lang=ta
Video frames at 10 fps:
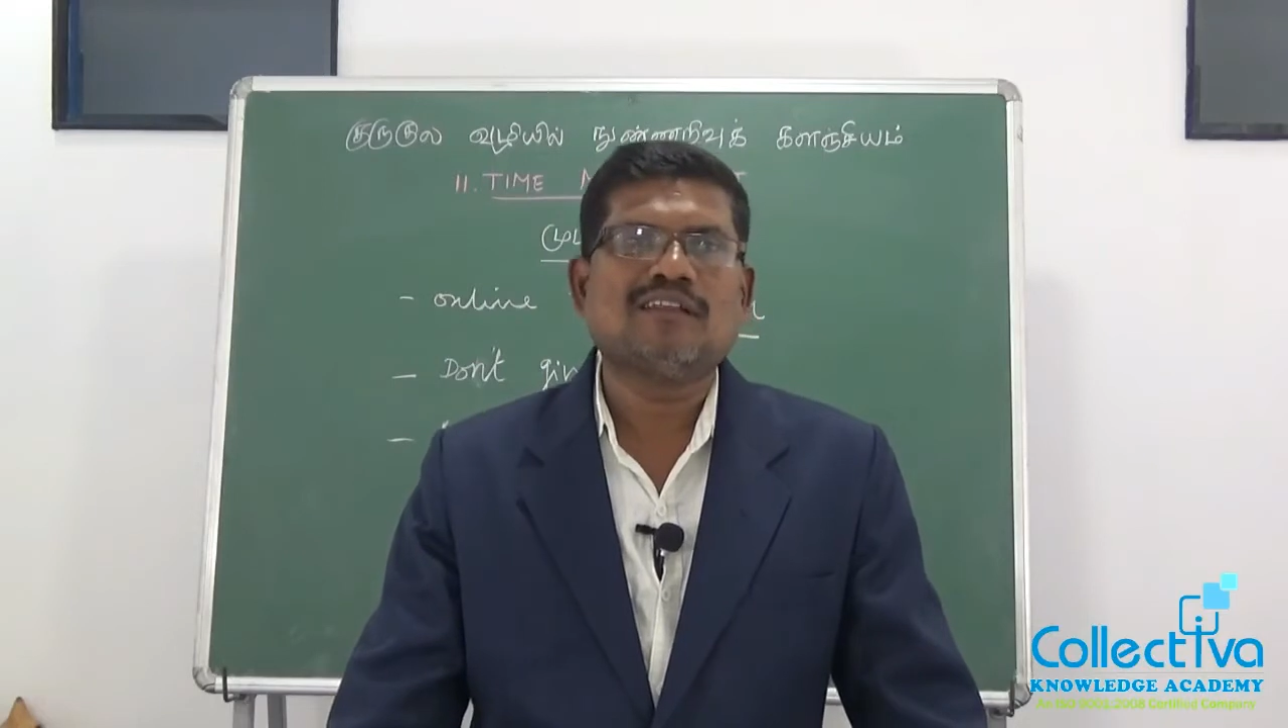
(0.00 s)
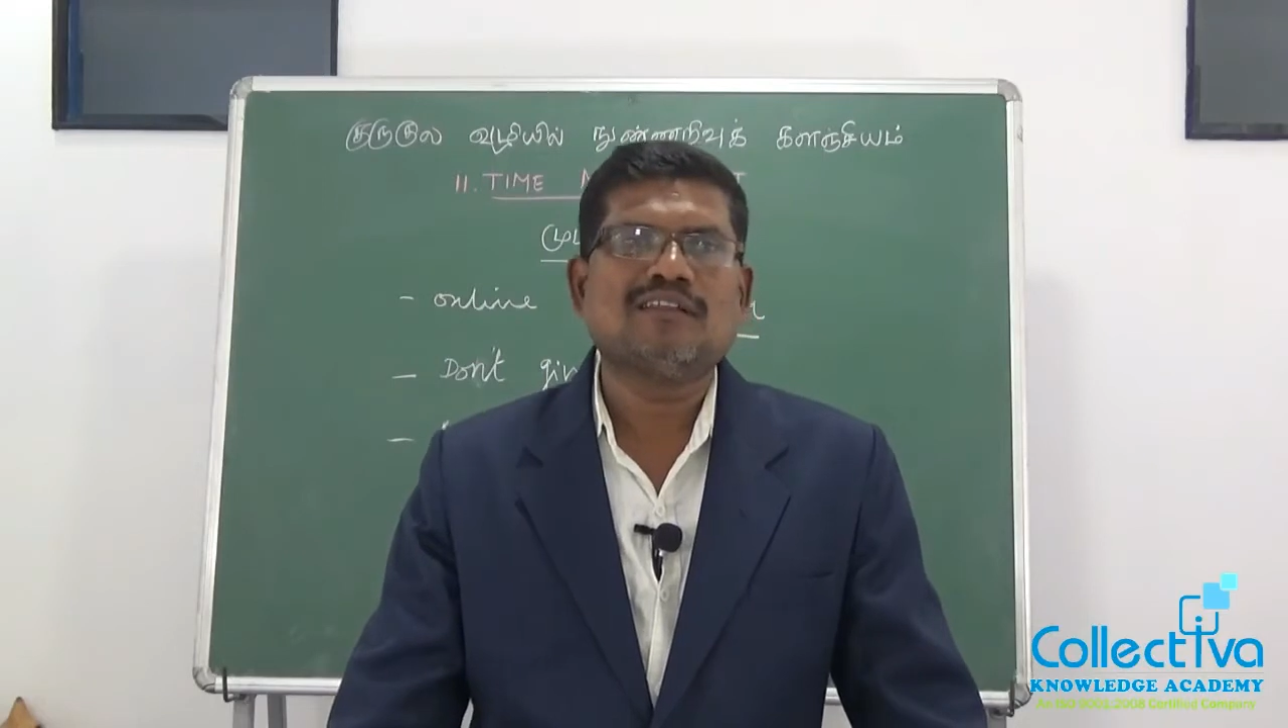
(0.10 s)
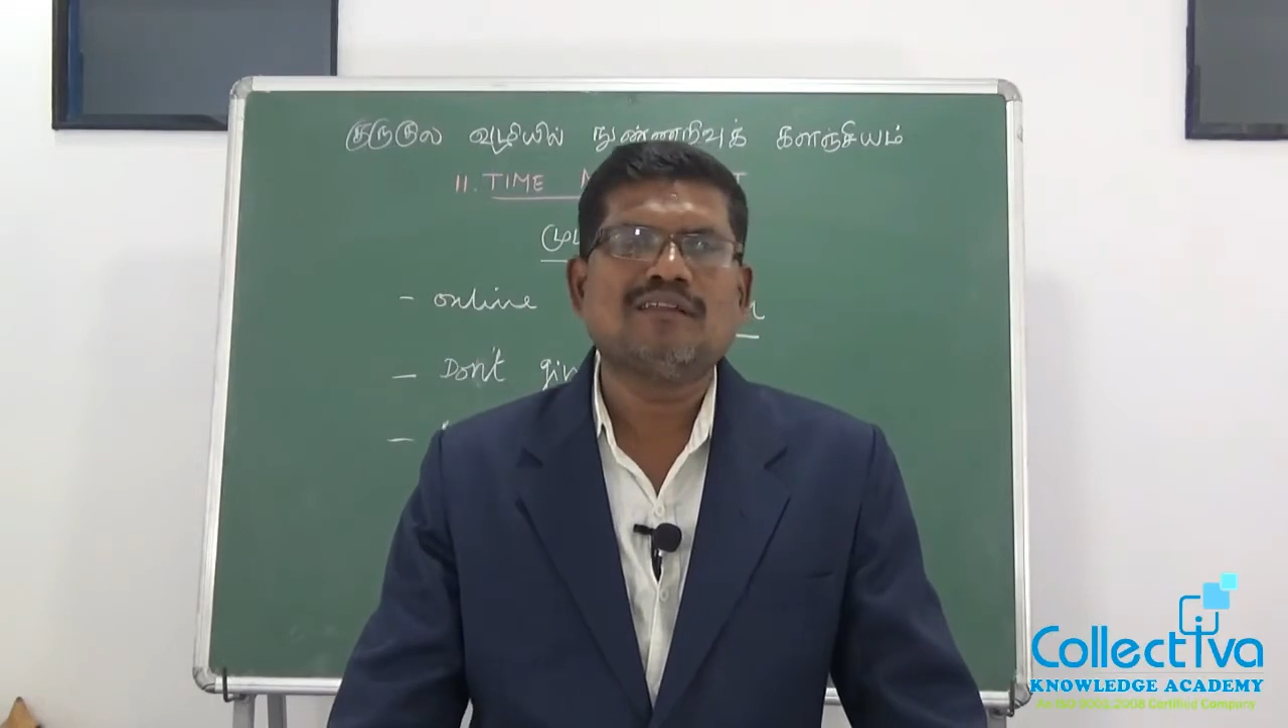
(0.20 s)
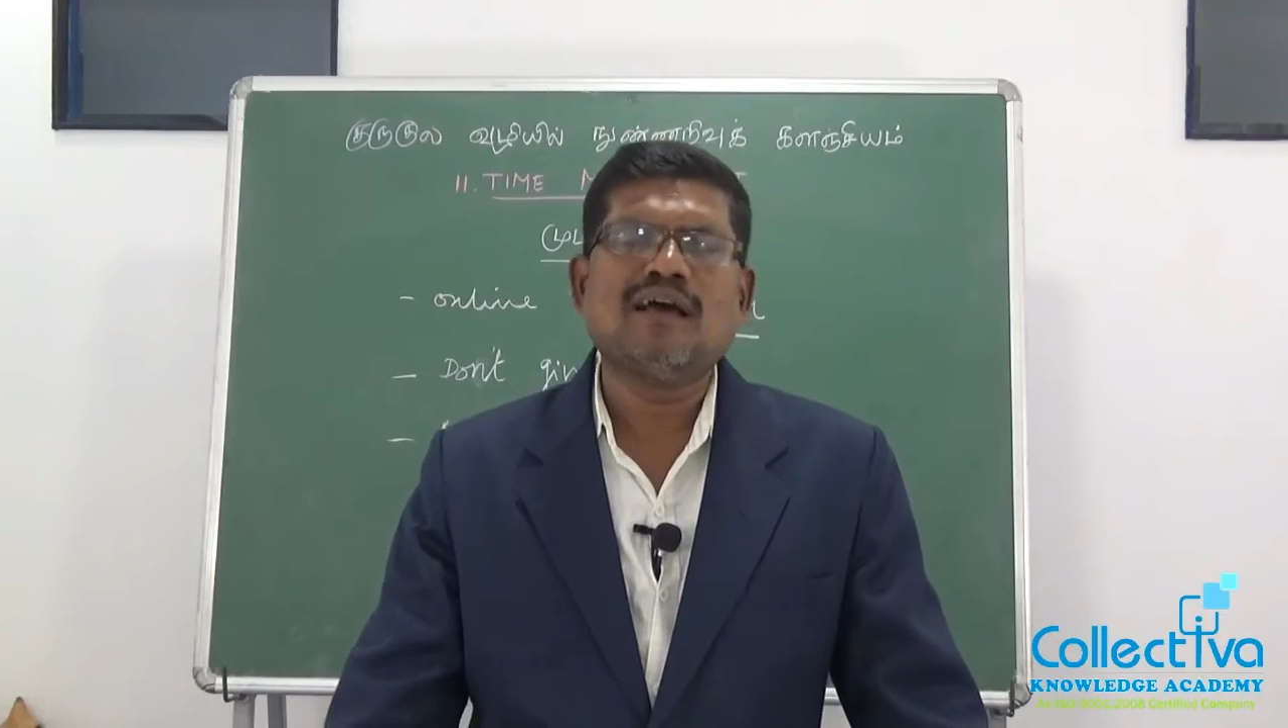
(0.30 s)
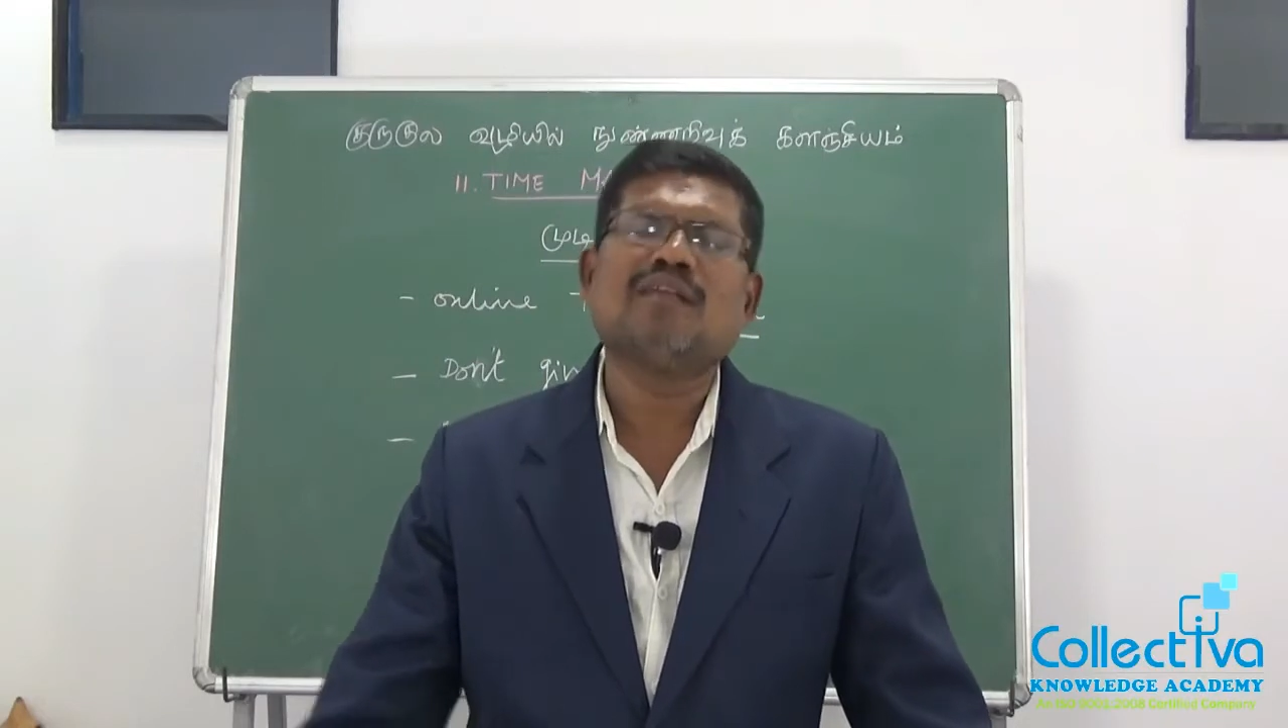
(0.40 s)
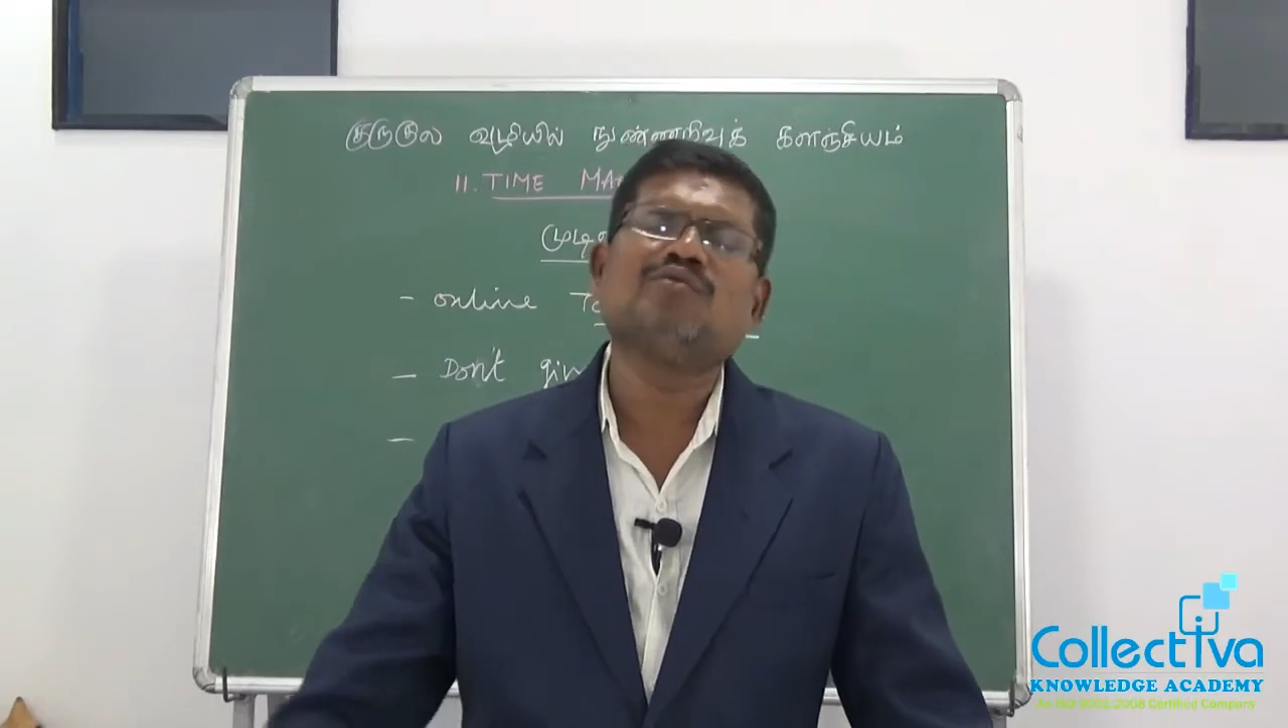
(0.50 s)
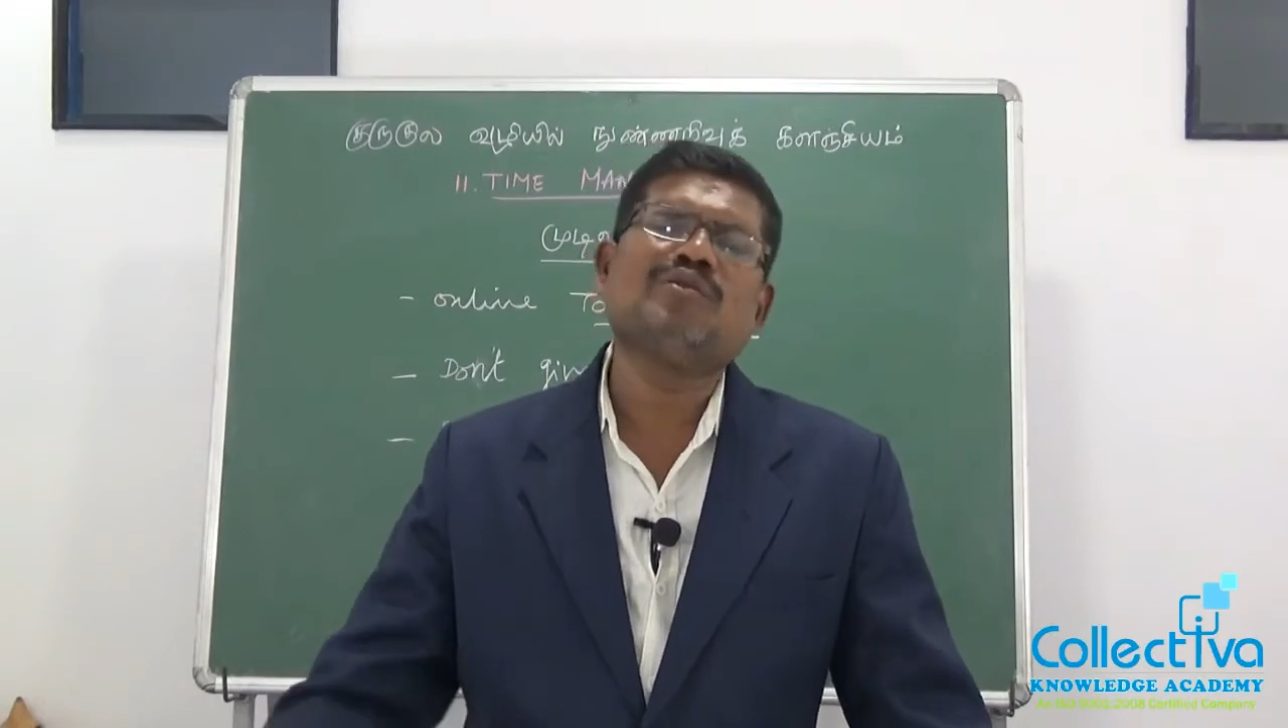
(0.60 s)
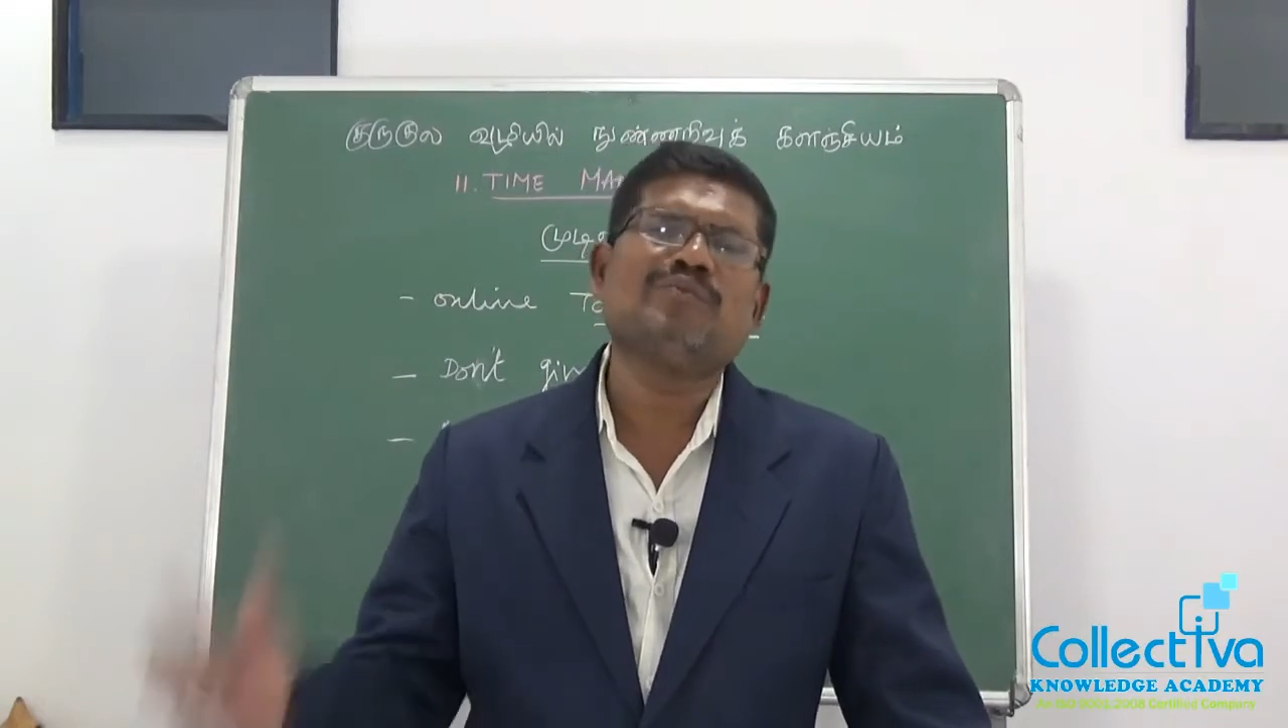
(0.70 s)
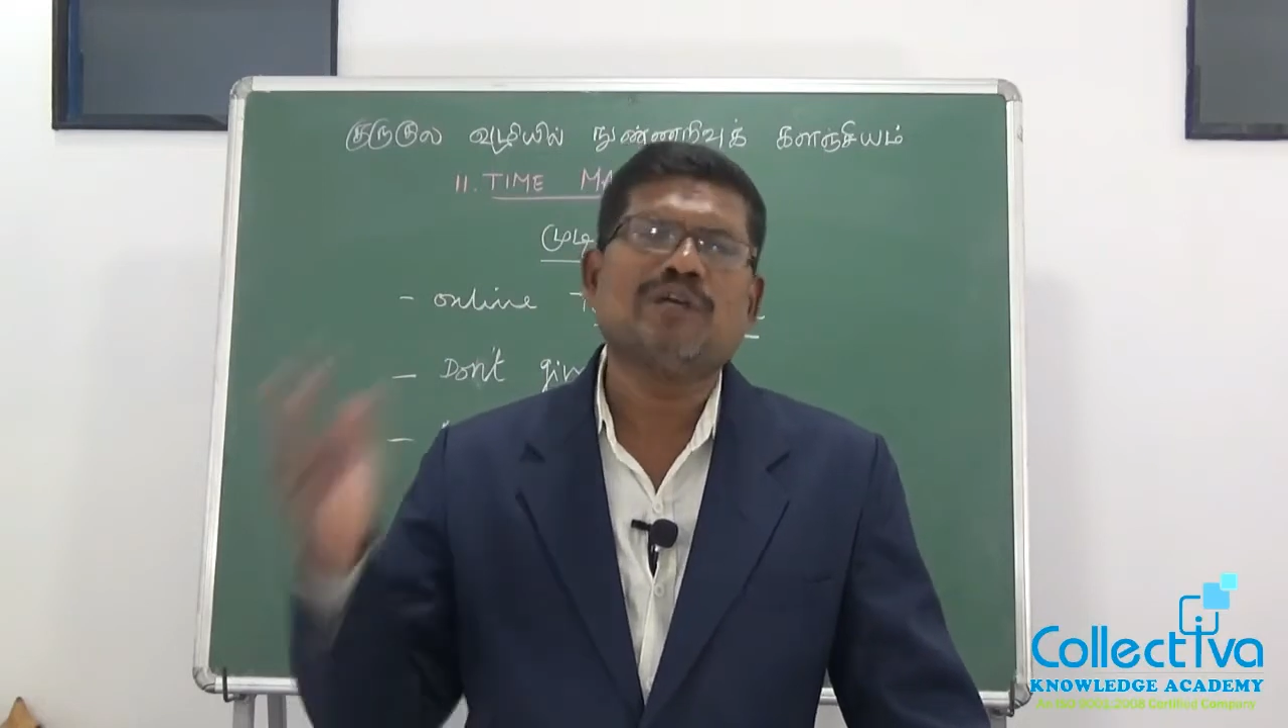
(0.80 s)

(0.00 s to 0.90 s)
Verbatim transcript: நடந்ததுன்னா அதுவே